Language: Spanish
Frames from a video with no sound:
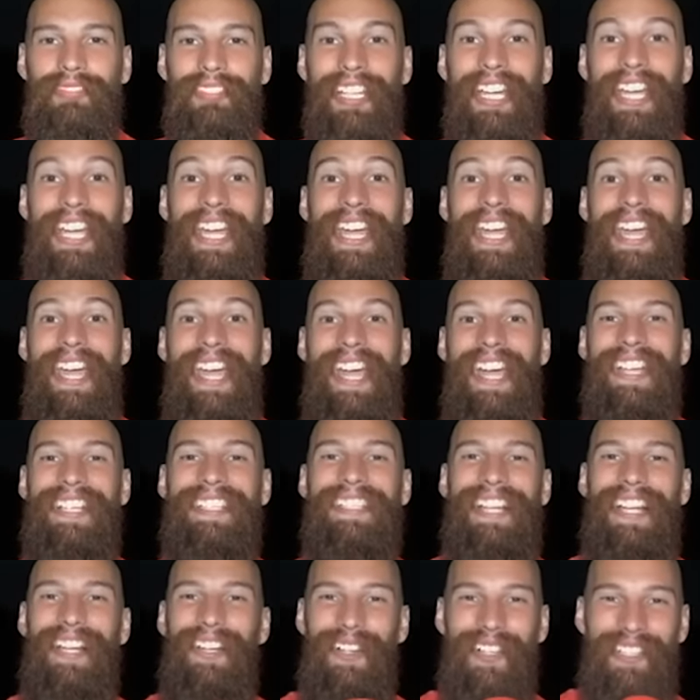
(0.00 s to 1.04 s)
¡Eh!
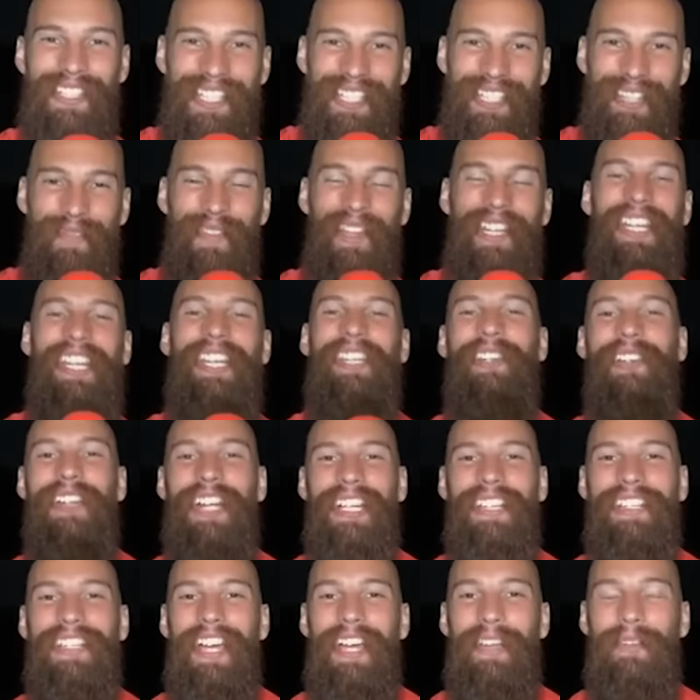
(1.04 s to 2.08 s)
Saludos desde Mérida,
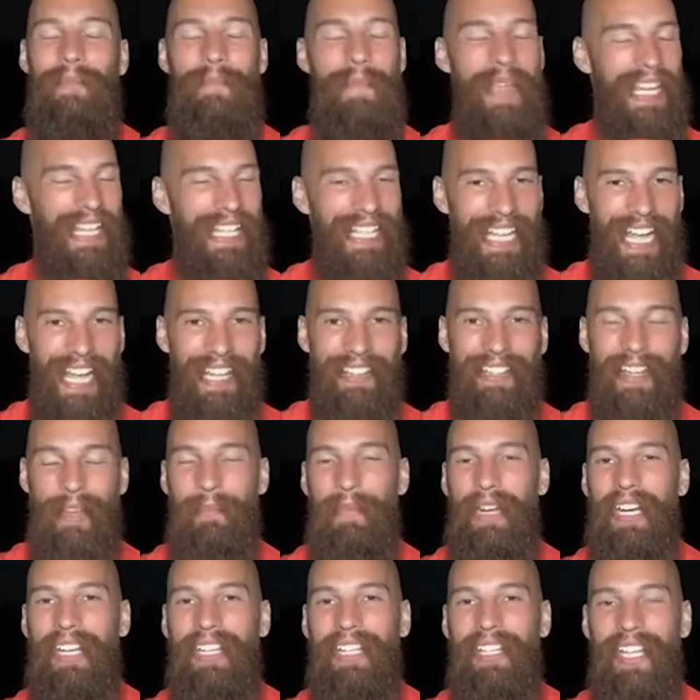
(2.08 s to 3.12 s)
Yucatán. Me encanta
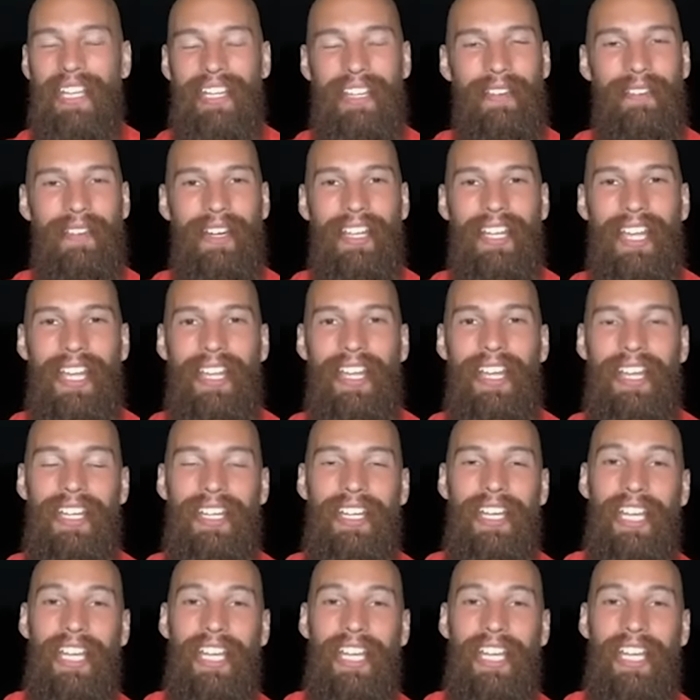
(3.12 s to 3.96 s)
Mérida, de verdad.